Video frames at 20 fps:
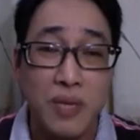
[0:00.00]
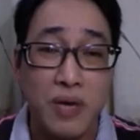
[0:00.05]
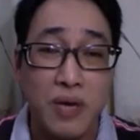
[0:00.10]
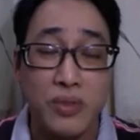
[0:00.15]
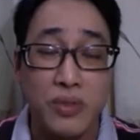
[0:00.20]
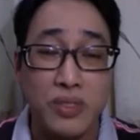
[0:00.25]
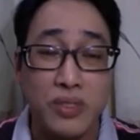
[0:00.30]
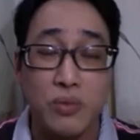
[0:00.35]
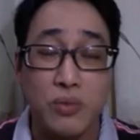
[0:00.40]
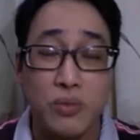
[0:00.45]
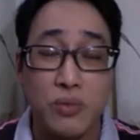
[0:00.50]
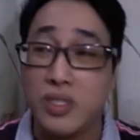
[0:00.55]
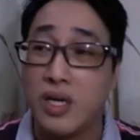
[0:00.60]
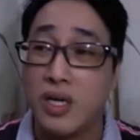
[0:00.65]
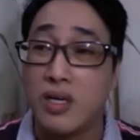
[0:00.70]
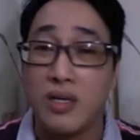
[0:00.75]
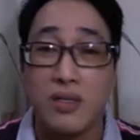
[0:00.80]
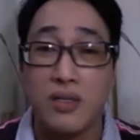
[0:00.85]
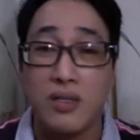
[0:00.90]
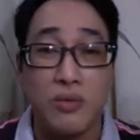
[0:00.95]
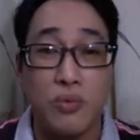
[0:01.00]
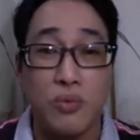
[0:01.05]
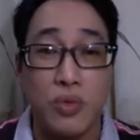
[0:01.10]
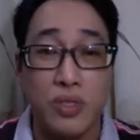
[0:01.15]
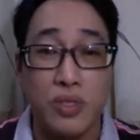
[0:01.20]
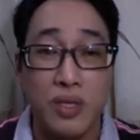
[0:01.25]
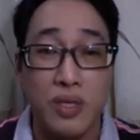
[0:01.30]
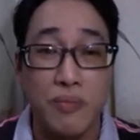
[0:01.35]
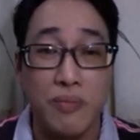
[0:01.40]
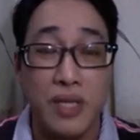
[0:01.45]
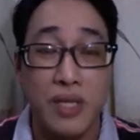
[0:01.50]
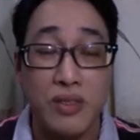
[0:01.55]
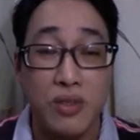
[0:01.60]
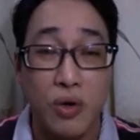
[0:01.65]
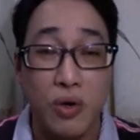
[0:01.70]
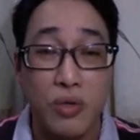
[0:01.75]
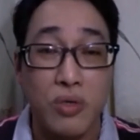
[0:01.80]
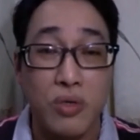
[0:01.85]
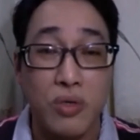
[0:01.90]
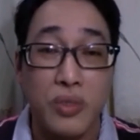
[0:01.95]
我我讲我的门
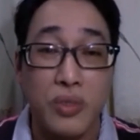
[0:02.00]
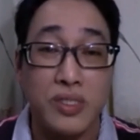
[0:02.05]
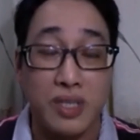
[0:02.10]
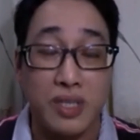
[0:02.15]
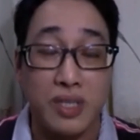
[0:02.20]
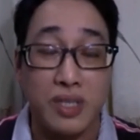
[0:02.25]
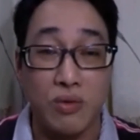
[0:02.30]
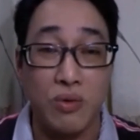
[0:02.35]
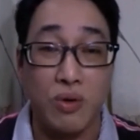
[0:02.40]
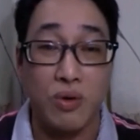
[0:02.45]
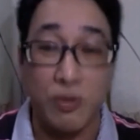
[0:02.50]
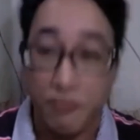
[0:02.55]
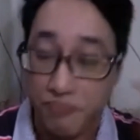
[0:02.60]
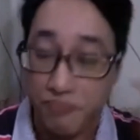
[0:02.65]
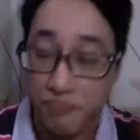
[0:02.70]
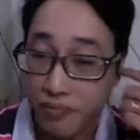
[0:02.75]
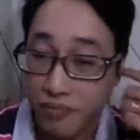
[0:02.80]
多有跟我讲过